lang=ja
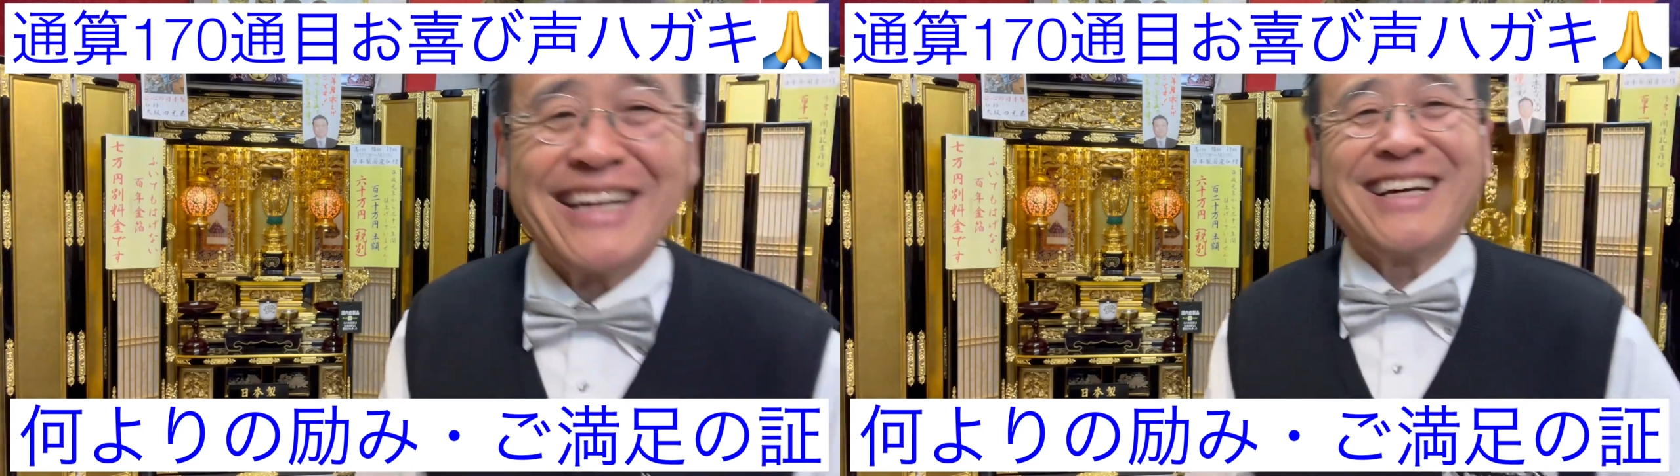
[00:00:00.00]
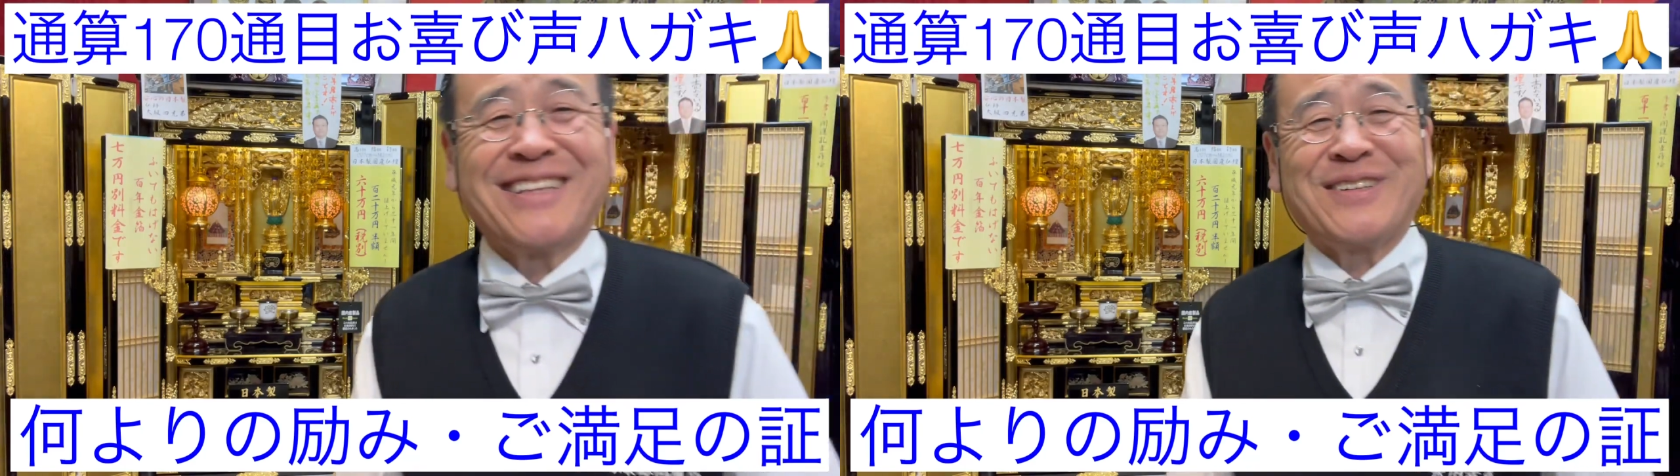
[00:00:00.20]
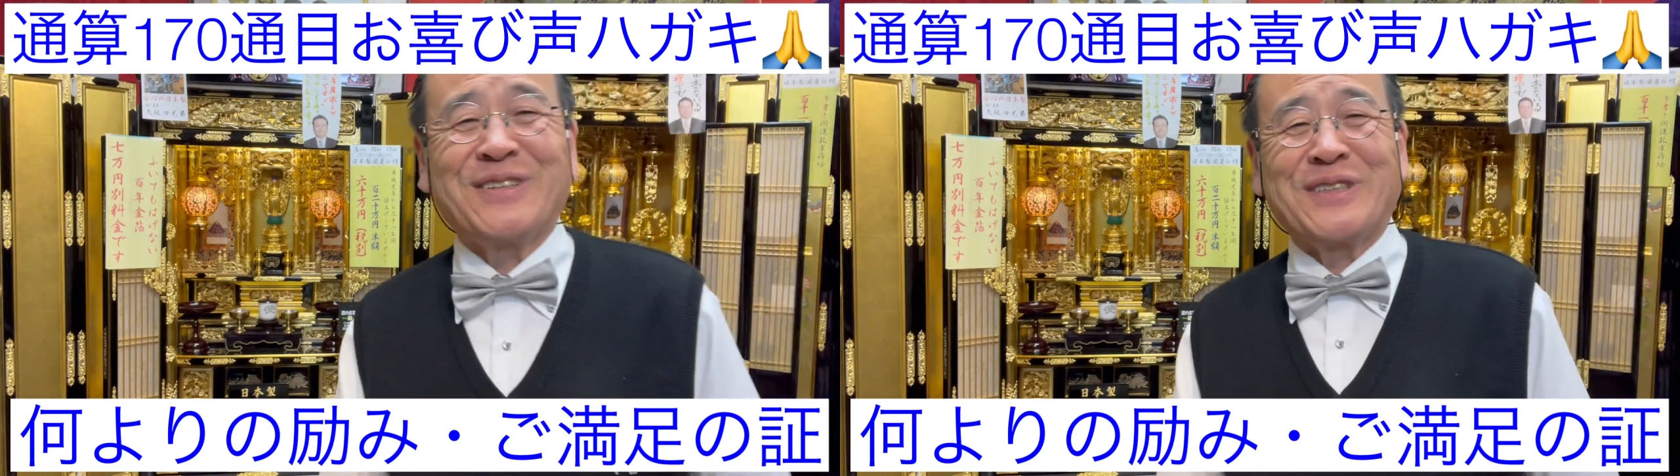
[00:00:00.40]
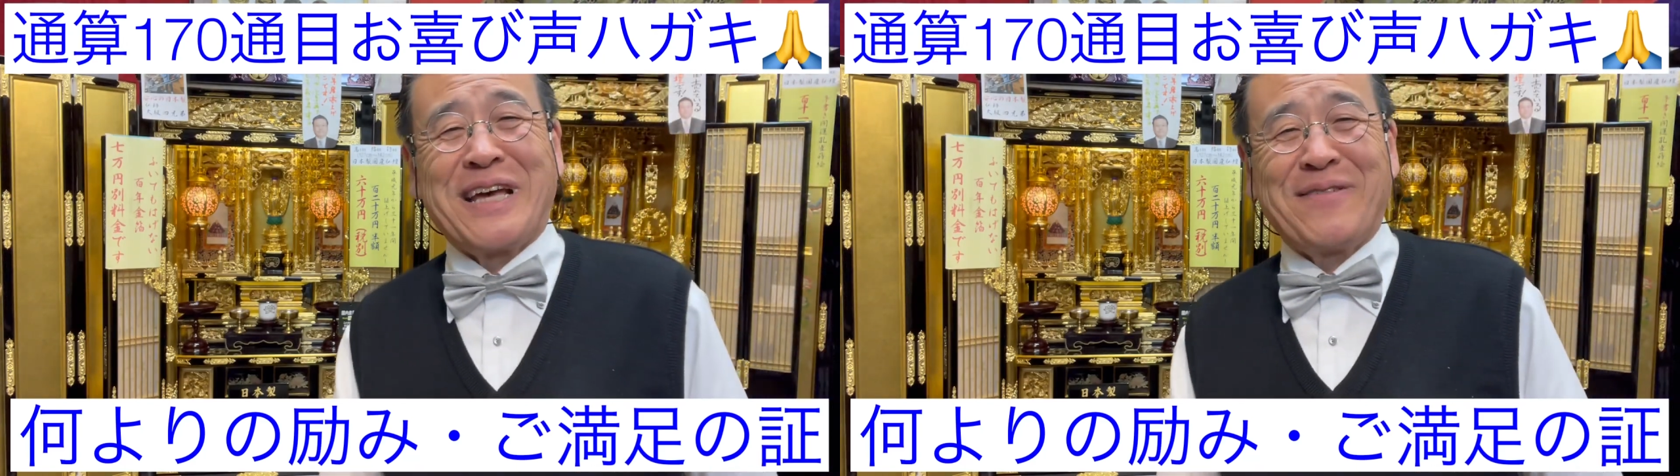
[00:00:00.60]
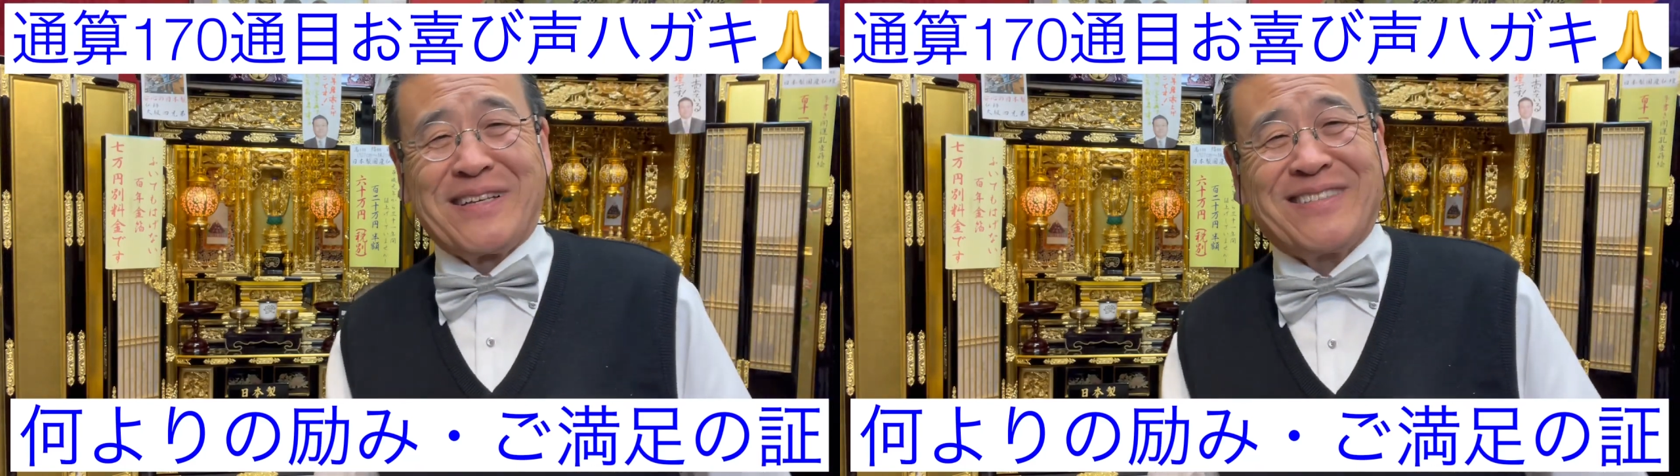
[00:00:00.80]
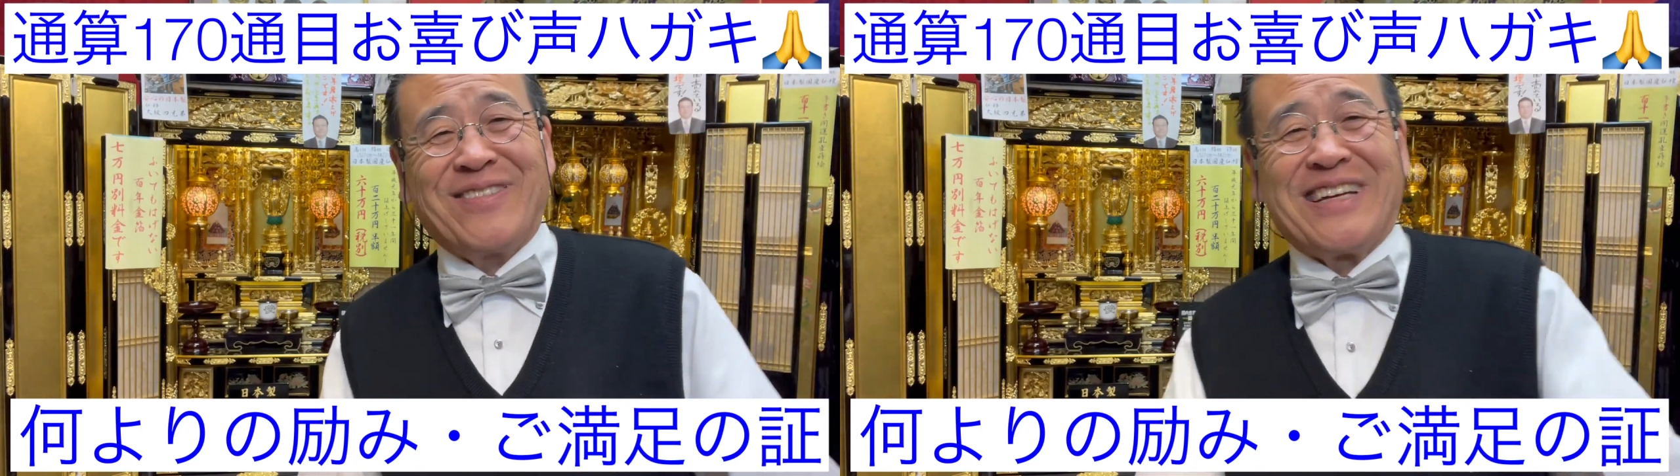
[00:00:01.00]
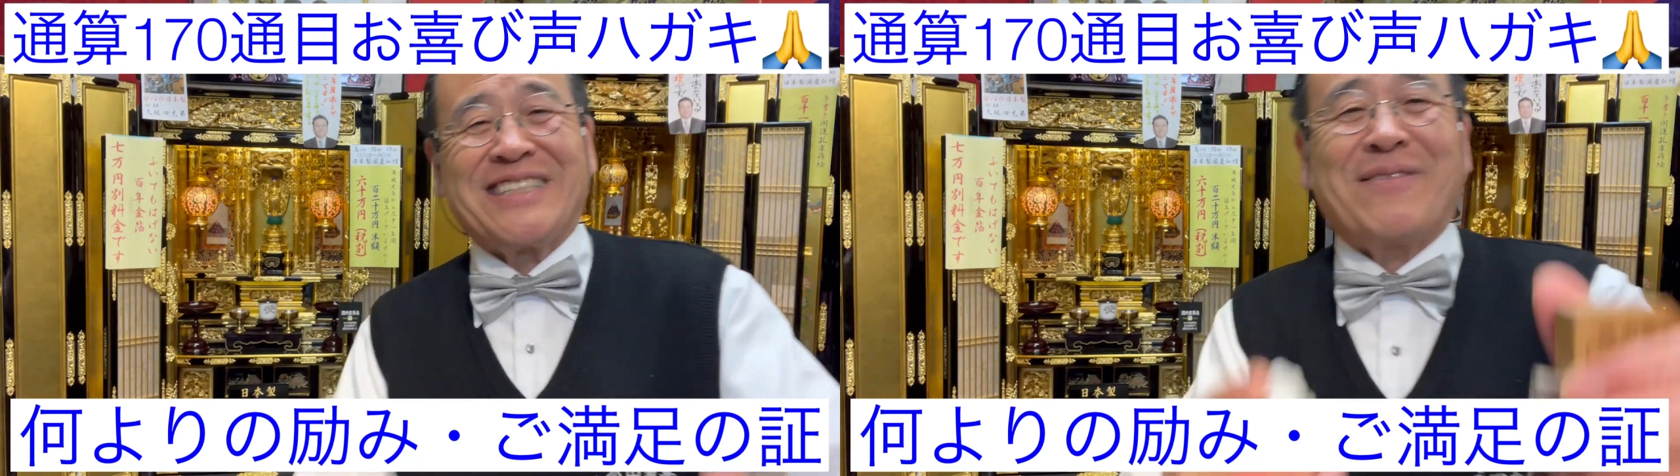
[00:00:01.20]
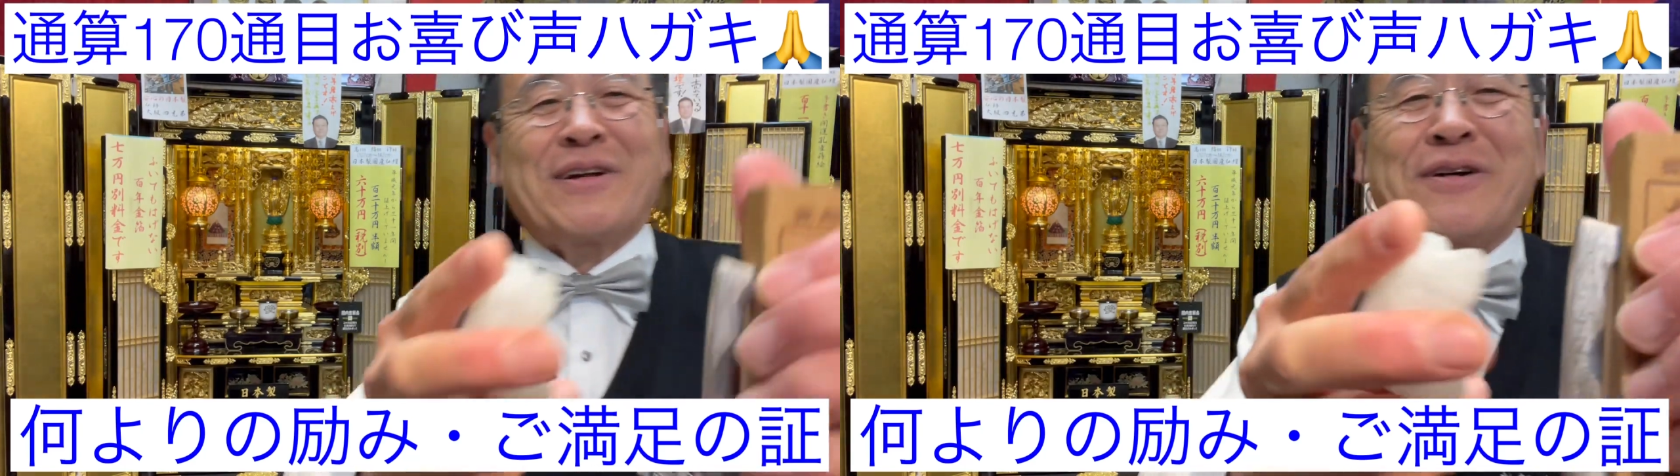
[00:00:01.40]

りがとうございます。皆様